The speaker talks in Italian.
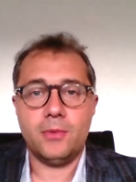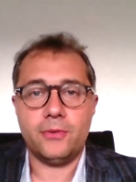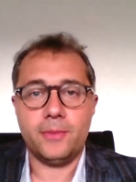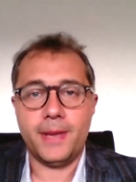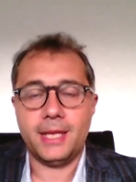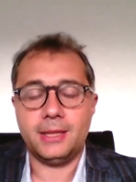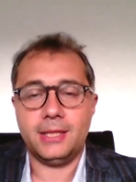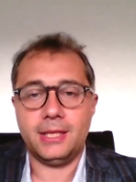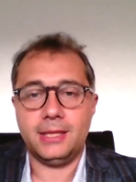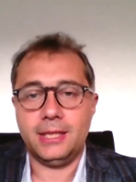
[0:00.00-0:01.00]

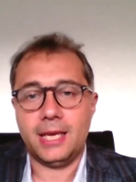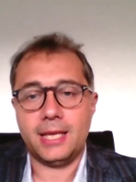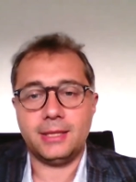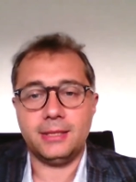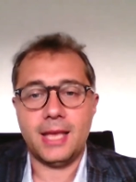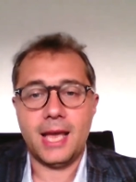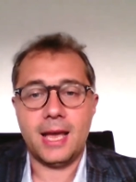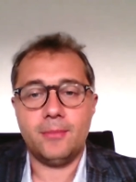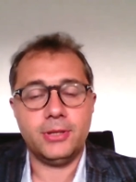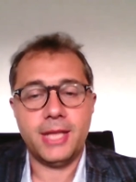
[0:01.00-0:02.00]
movimenti di
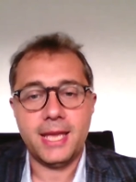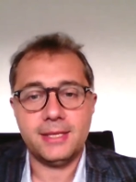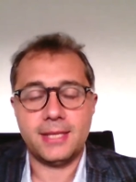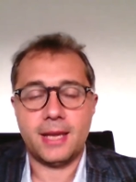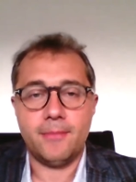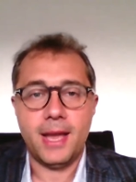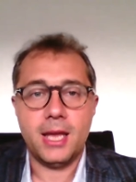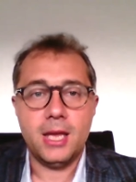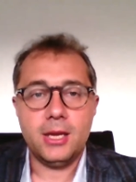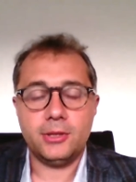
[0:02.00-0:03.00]
entità modesta,
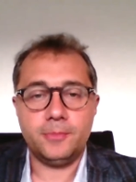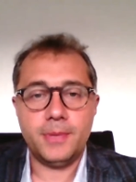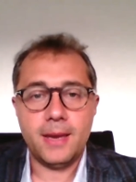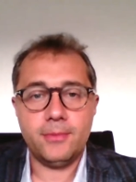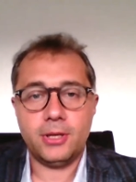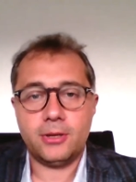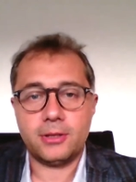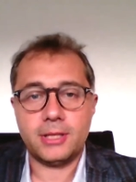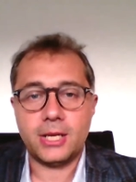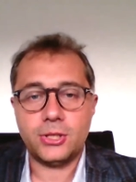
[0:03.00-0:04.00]
ma dobbiamo
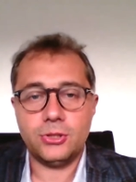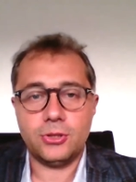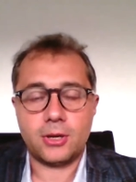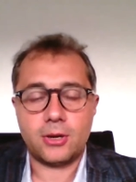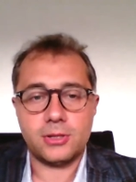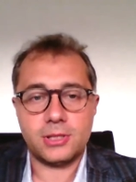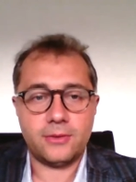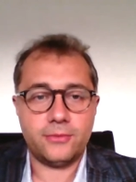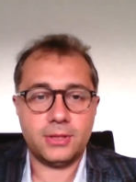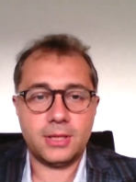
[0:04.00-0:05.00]
ricordarci di una
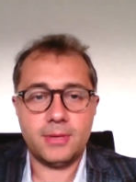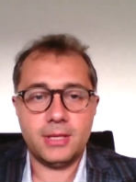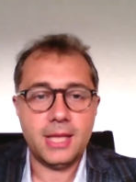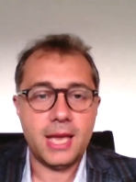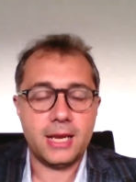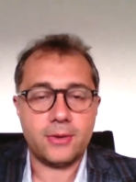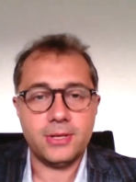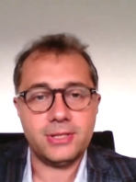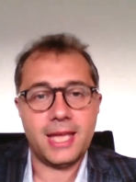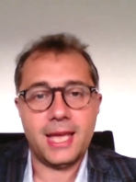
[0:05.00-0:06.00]
cosa fondamentale.
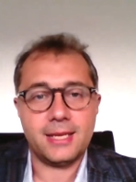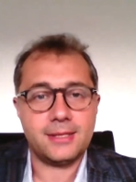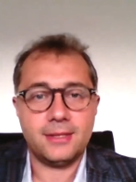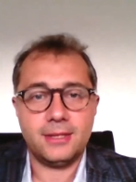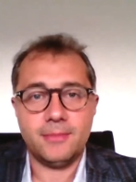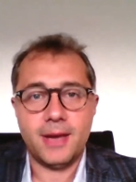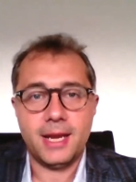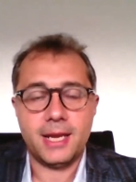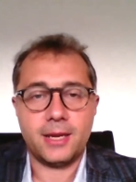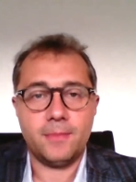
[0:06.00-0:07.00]
Questa è la
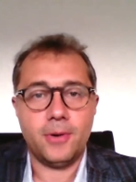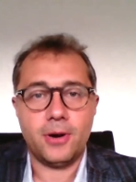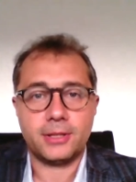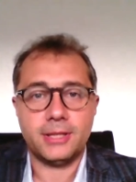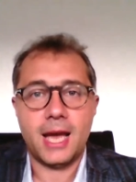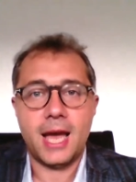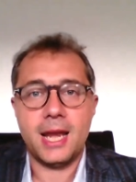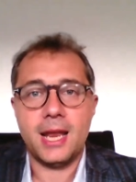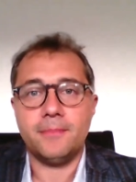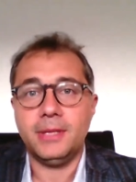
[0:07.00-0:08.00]
settimana che porta
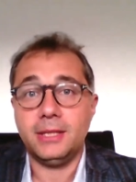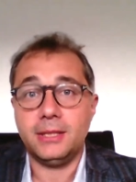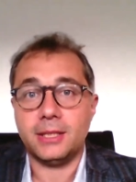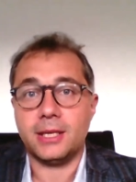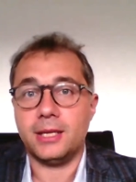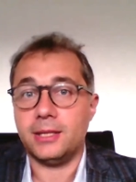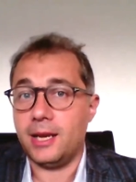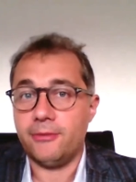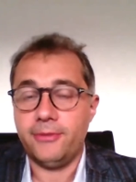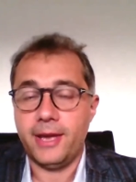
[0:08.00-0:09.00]
al meeting
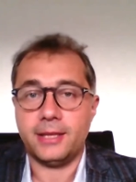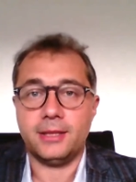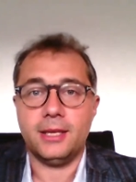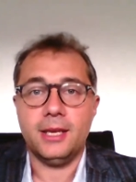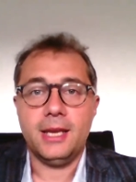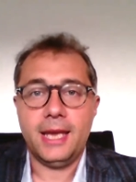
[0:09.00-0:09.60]
della Fed